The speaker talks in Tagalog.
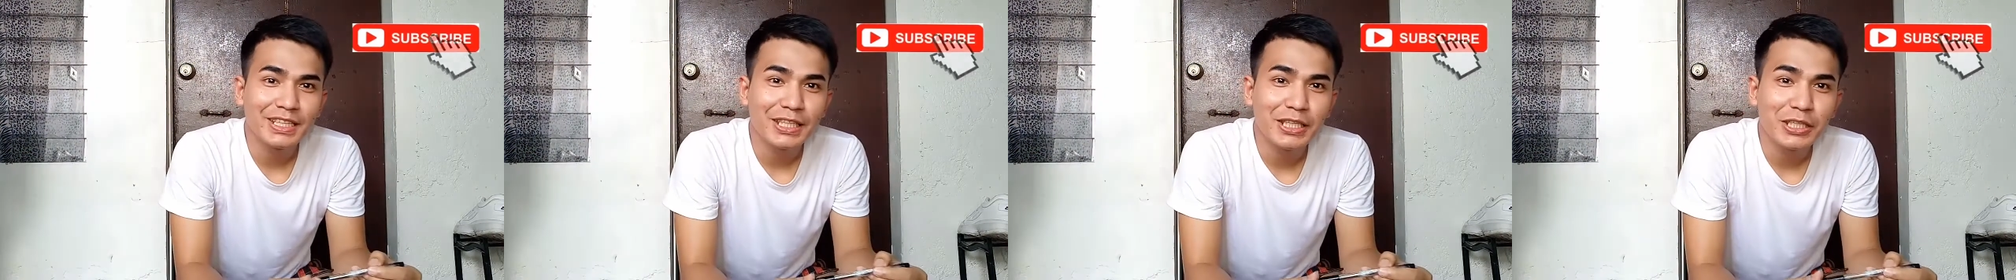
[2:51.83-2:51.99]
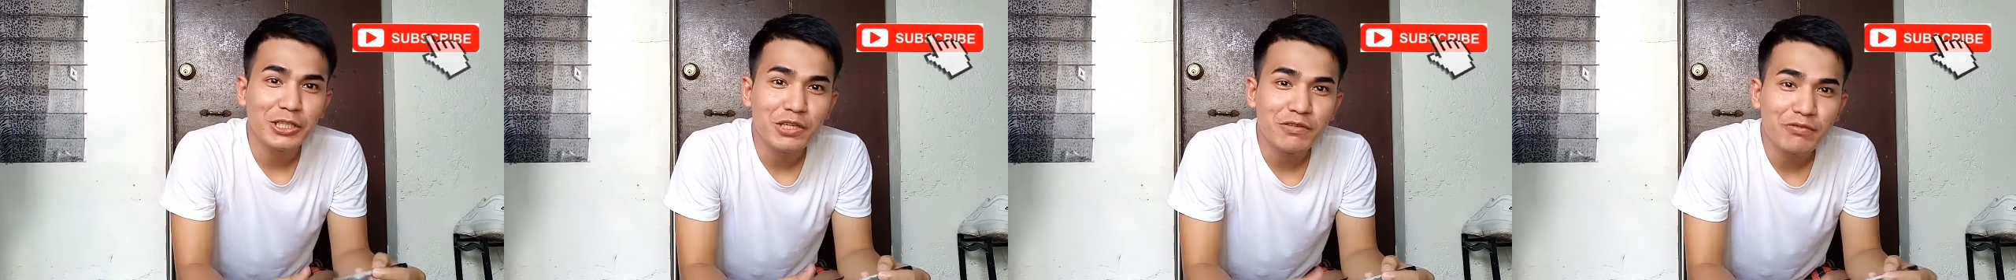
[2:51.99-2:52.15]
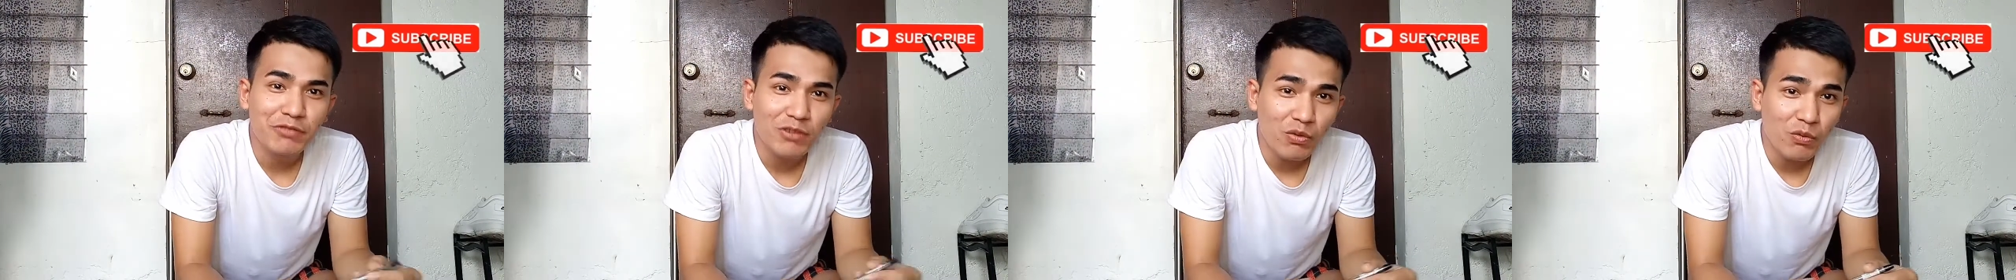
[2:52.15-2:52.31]
thank
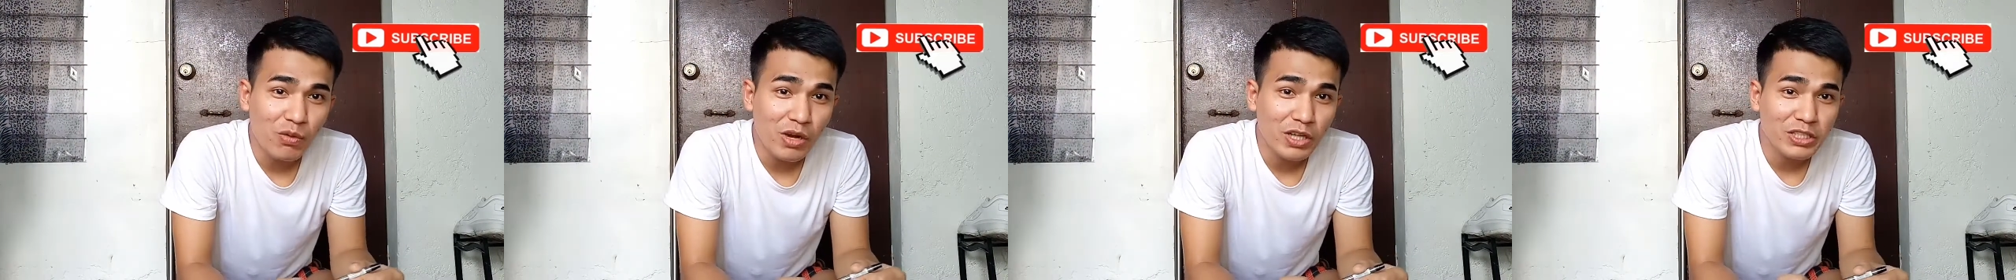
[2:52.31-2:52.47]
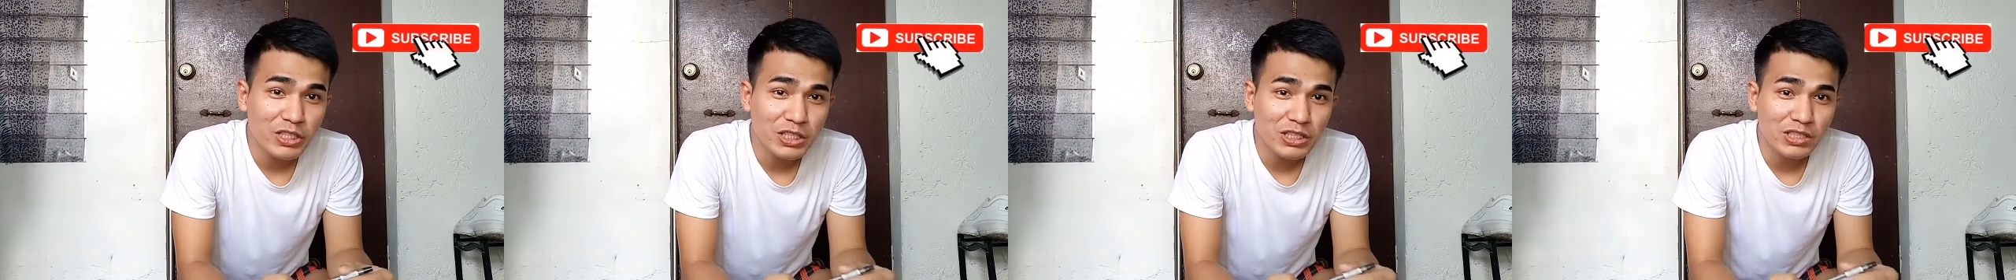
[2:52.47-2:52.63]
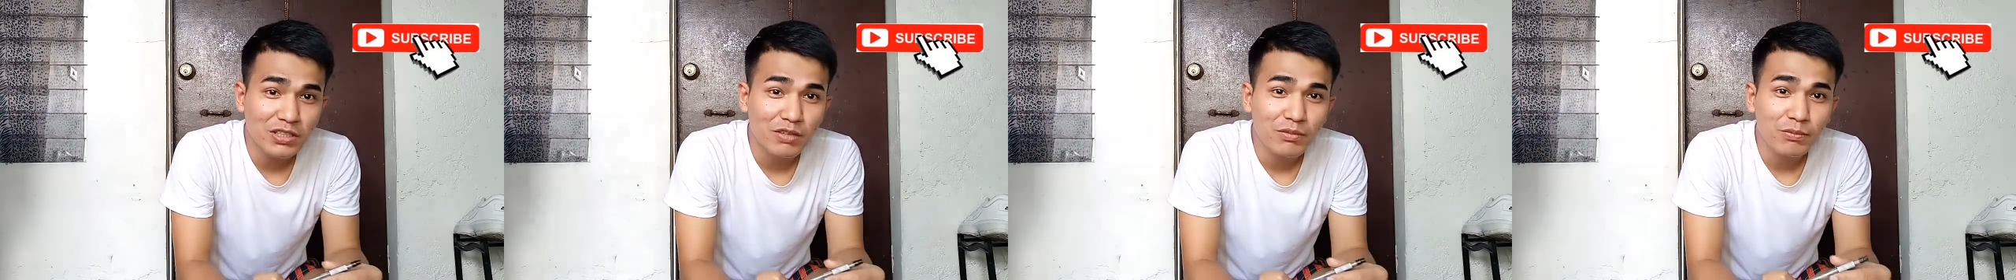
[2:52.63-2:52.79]
you for
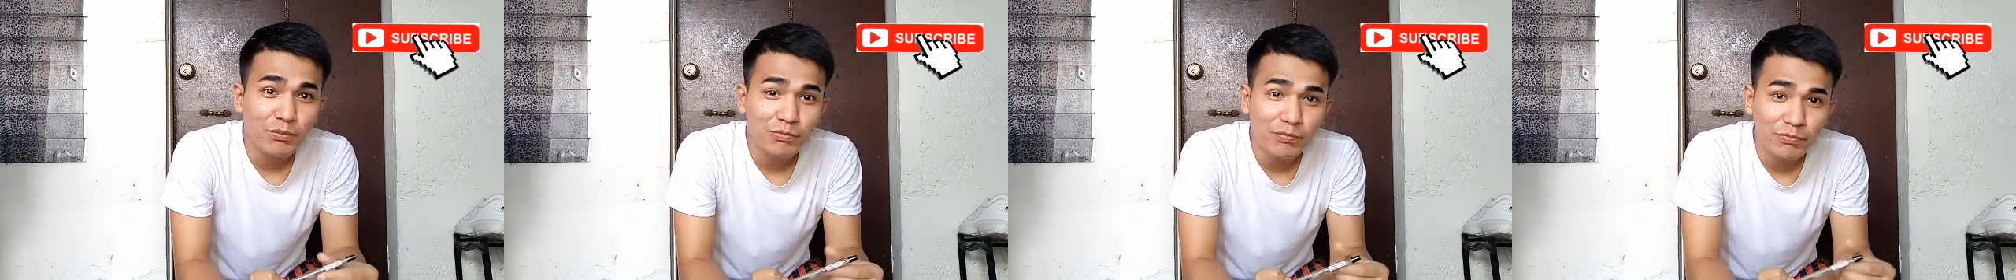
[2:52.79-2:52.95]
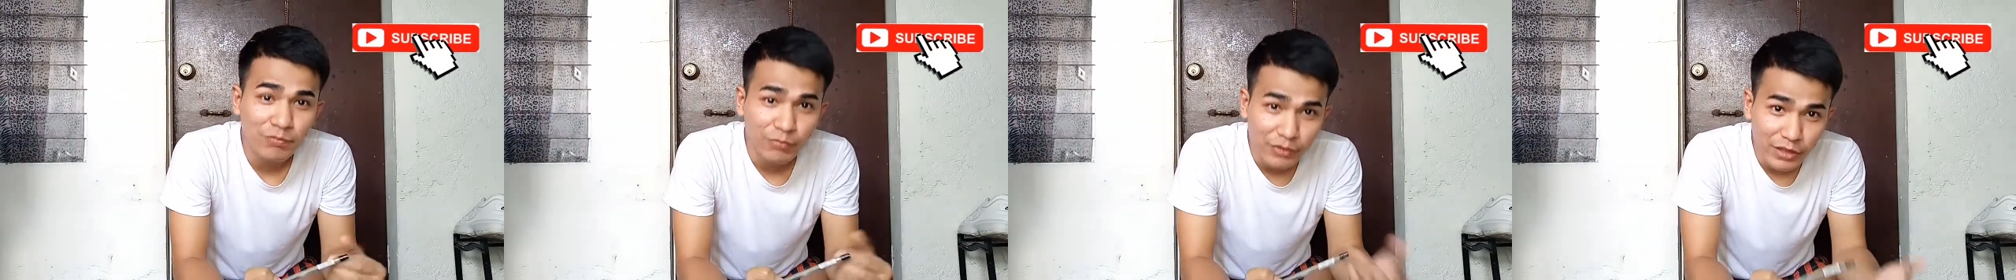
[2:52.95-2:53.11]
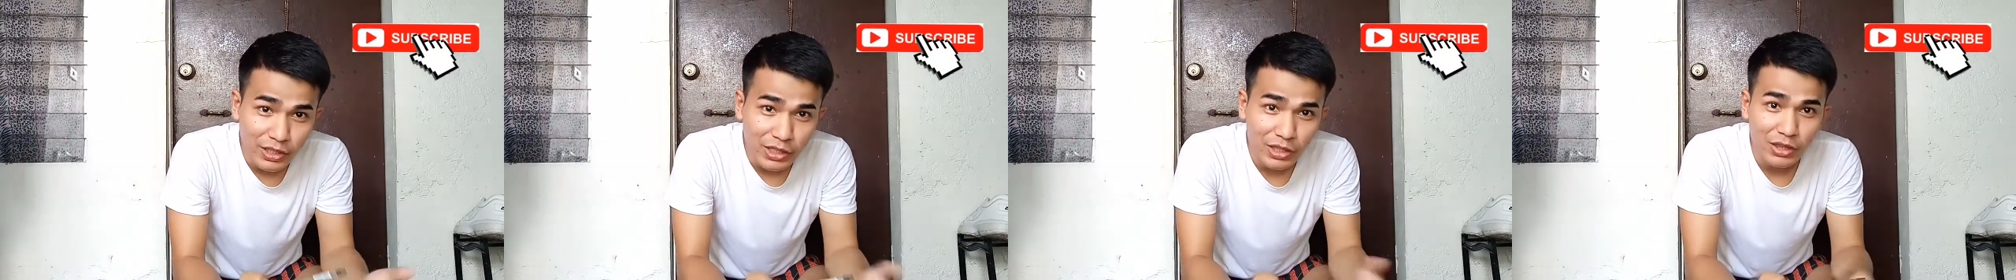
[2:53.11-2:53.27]
watching the
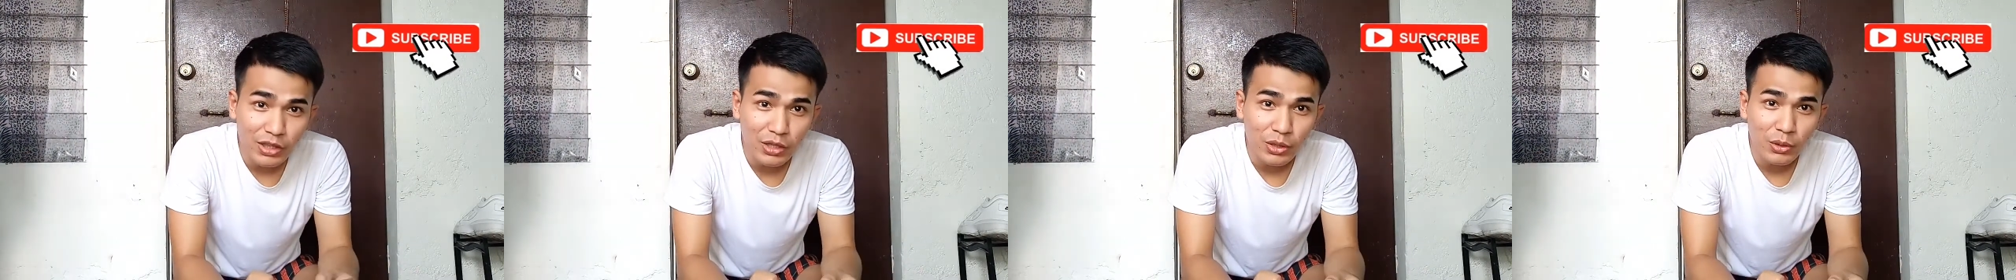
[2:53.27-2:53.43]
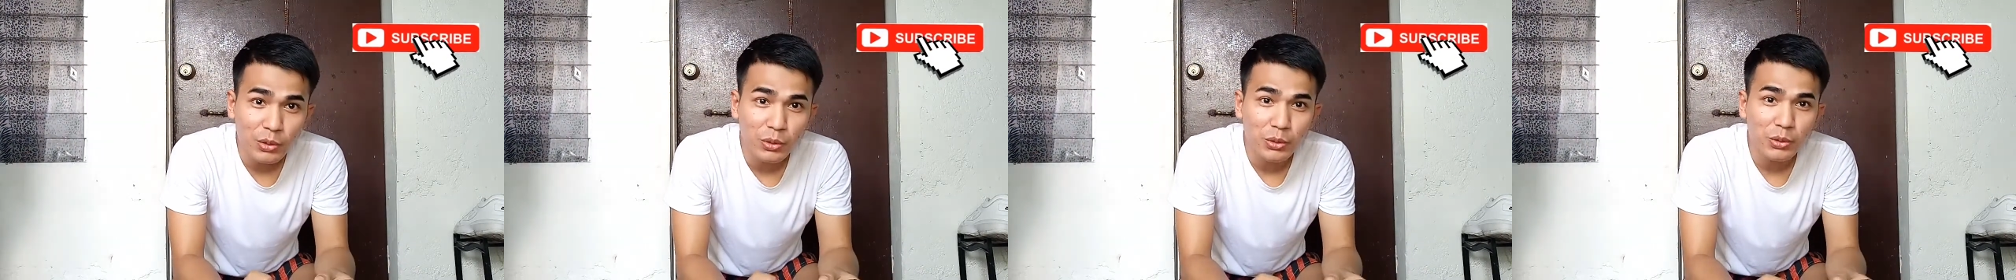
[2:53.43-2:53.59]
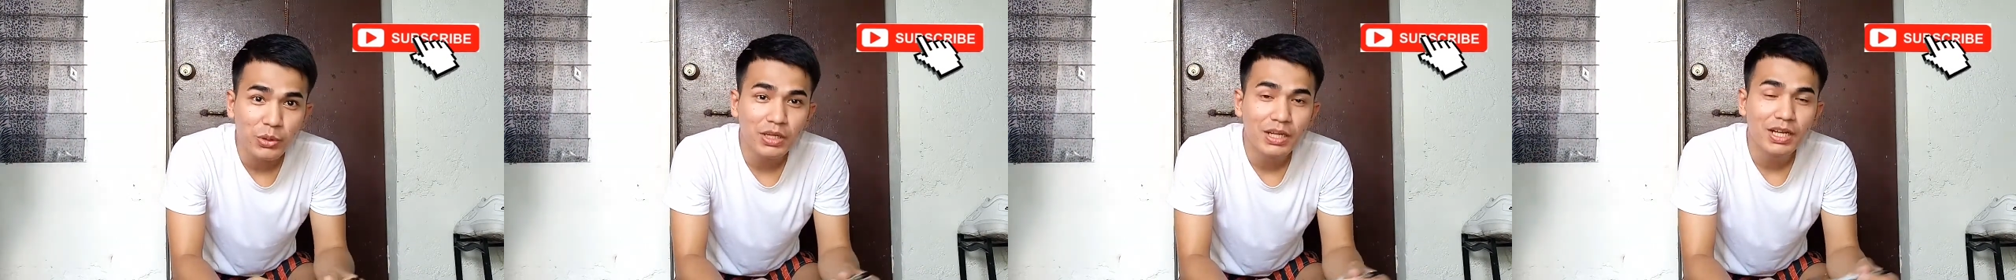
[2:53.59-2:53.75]

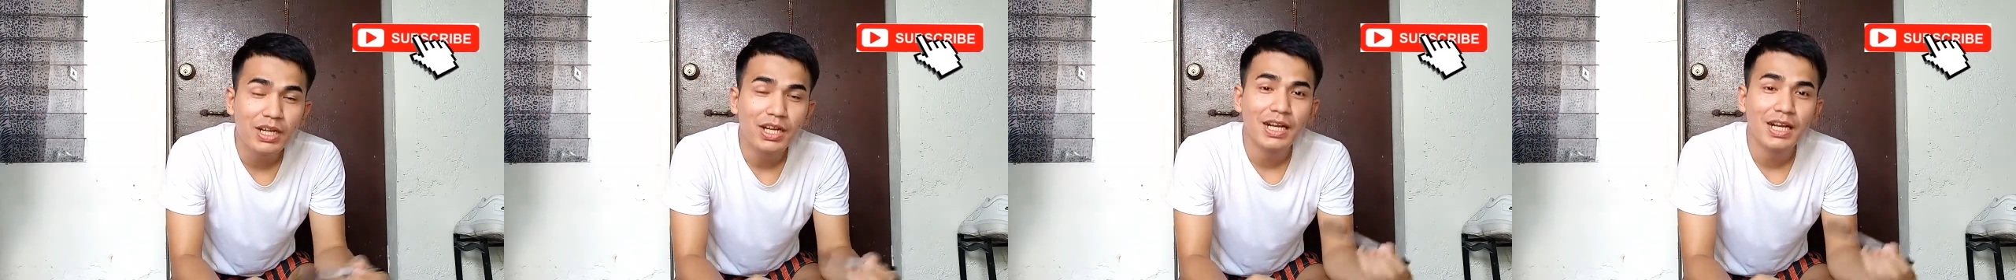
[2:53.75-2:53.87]
video